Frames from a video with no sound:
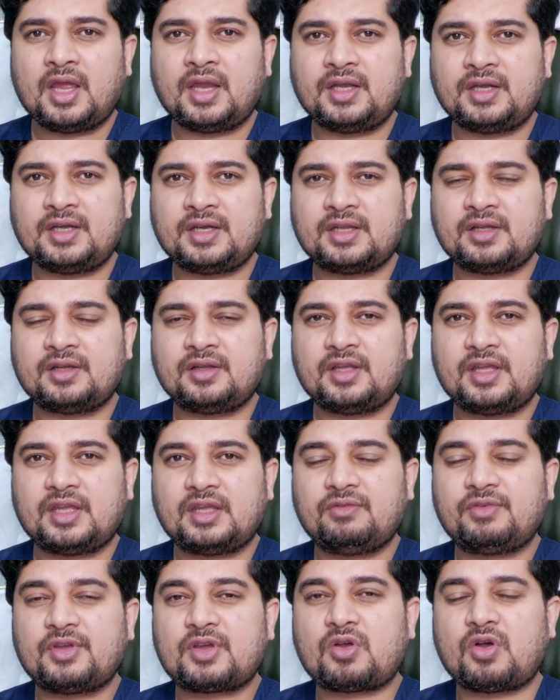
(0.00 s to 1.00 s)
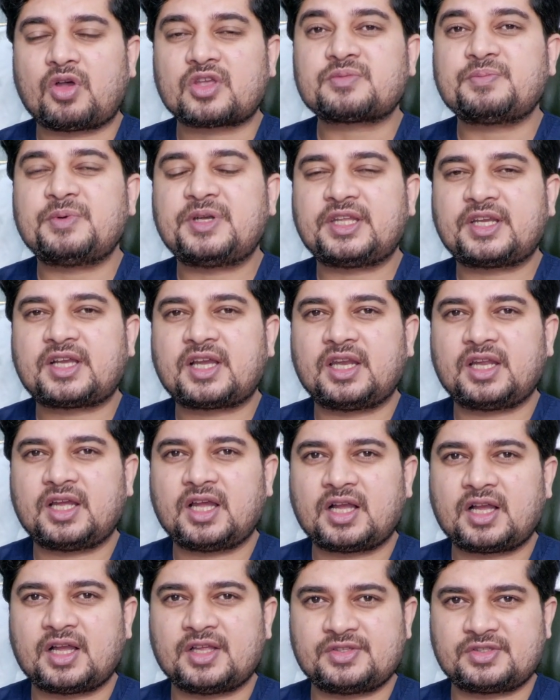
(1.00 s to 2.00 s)
అండ్ ఇవి
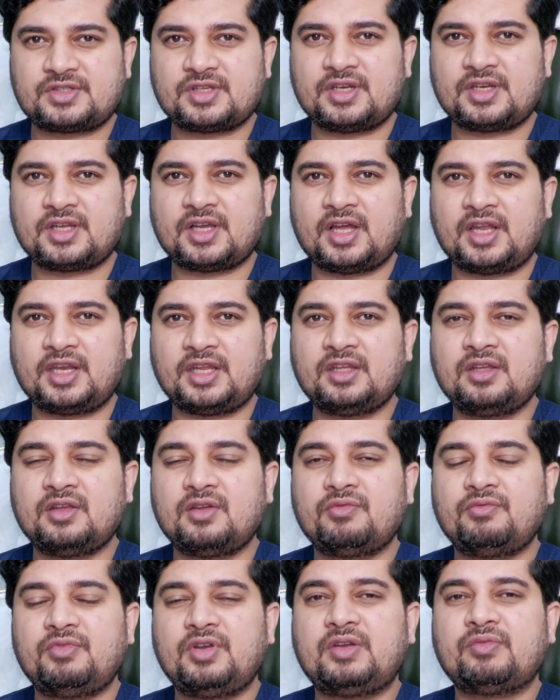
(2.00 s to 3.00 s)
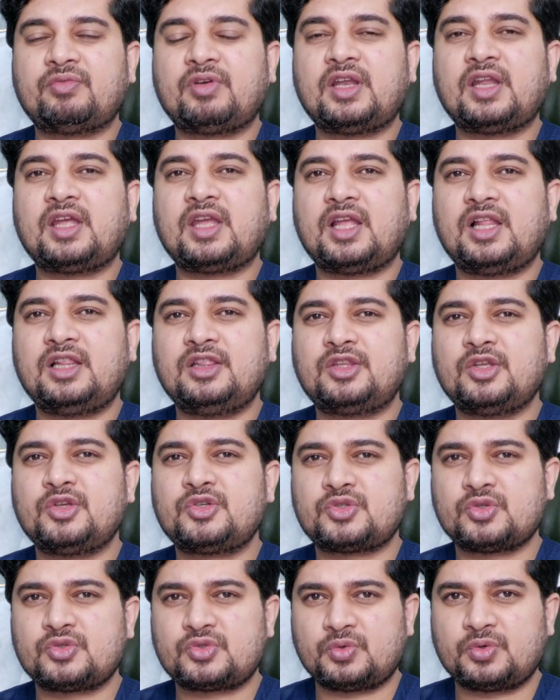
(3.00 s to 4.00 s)
కాస్మెటికల్గా కన్సర్న్ కానీ వీటి వల్ల హెల్త్
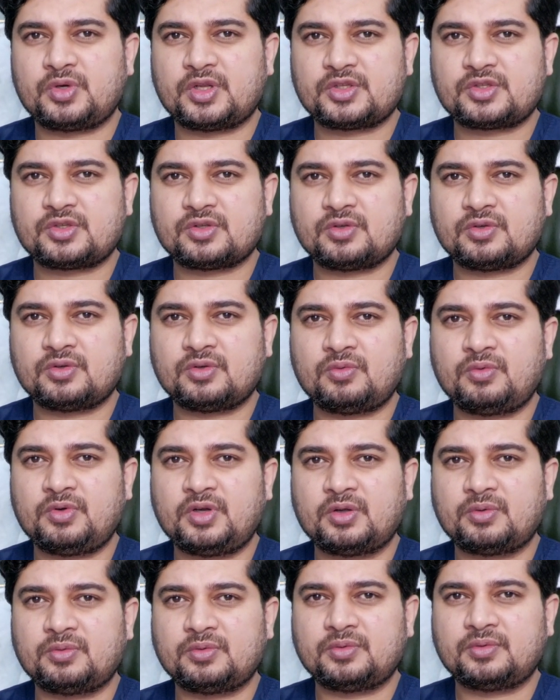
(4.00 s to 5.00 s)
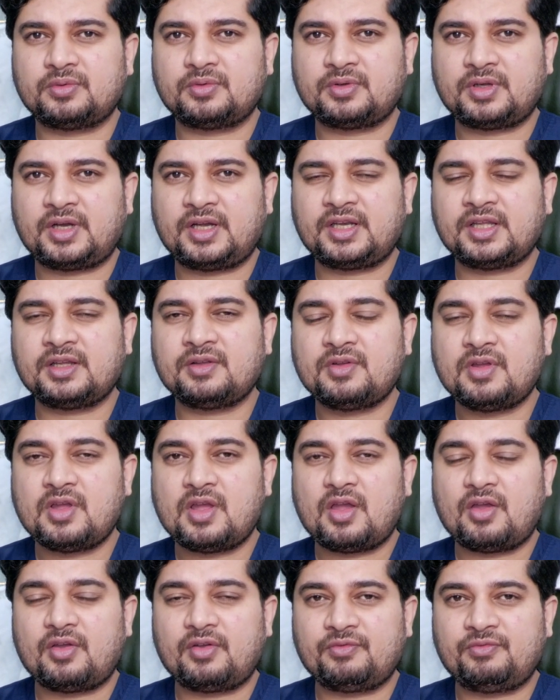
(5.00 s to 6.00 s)
ఇష్యూస్ ఉండొచ్చు ఉండవు అంటే
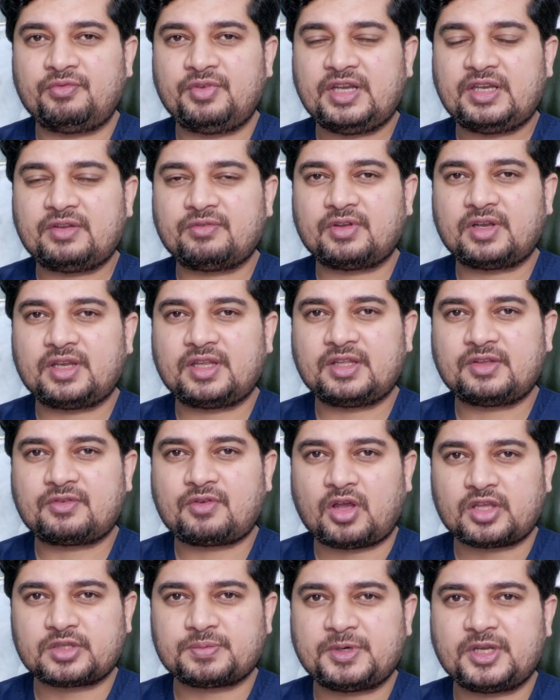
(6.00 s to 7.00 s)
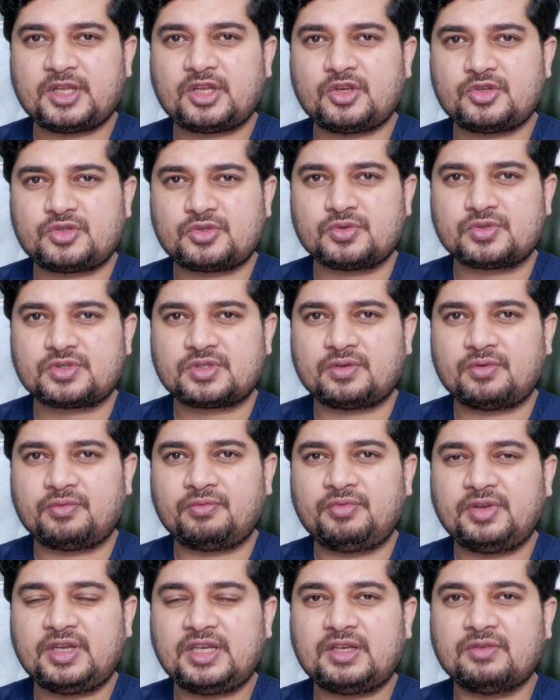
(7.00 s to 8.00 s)
వీటి వల్ల ఈ కాస్మెటిక్ ఇష్యూస్
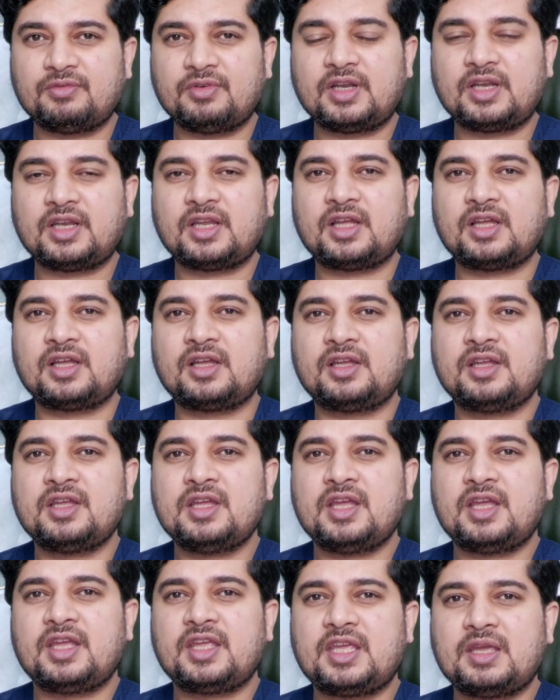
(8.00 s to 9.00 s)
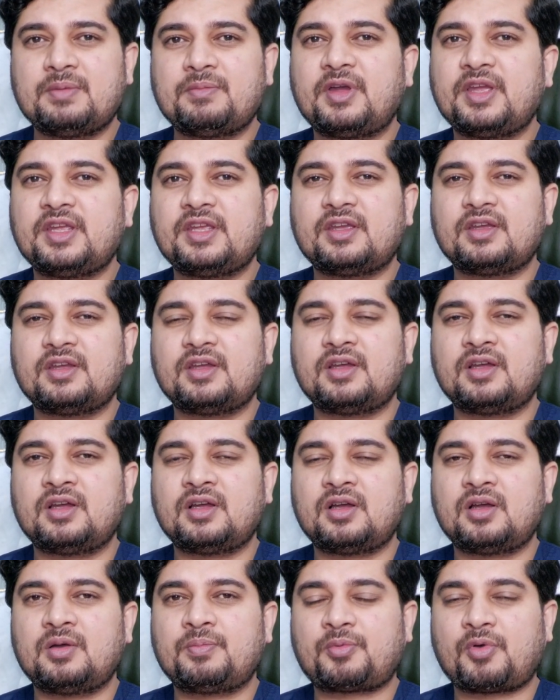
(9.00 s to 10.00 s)
వీటి వల్ల ఏం అయ్యే
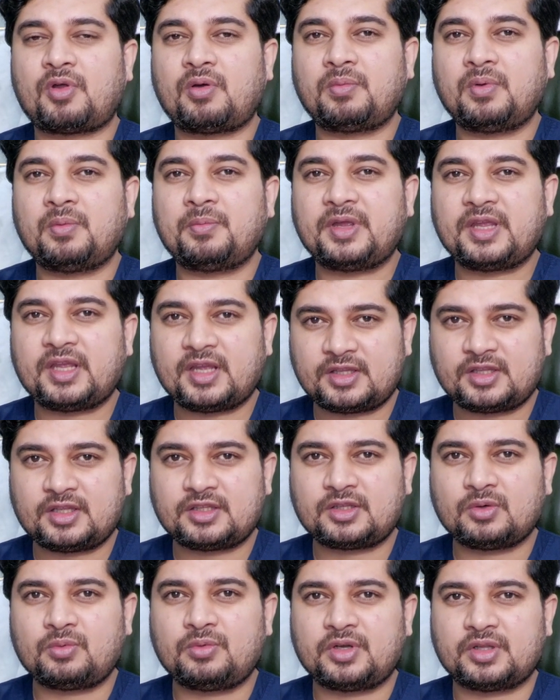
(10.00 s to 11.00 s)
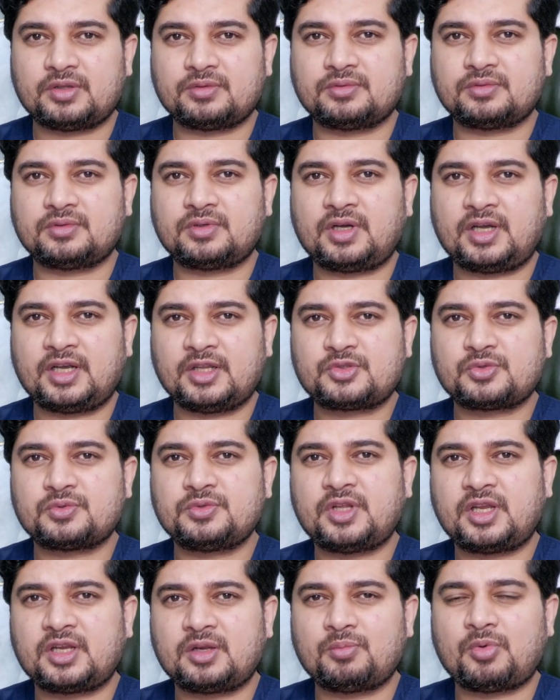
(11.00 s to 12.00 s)
ప్రాబ్లం అయ్యేదైతే ఉండదు అంటే
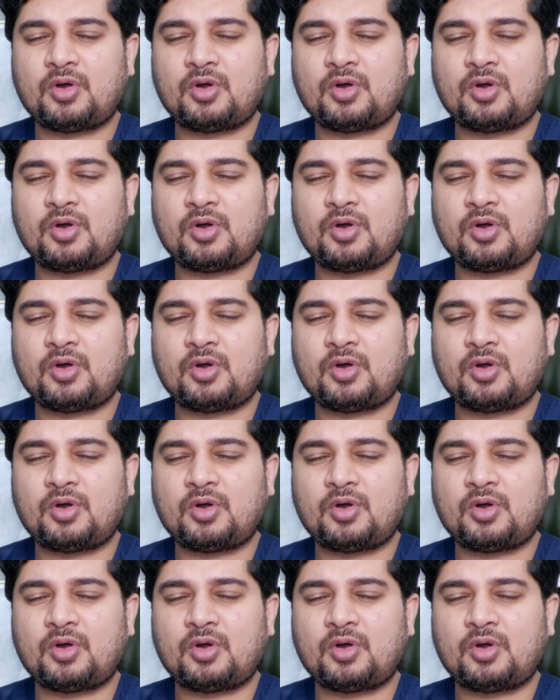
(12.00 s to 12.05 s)
చూడ్డానికి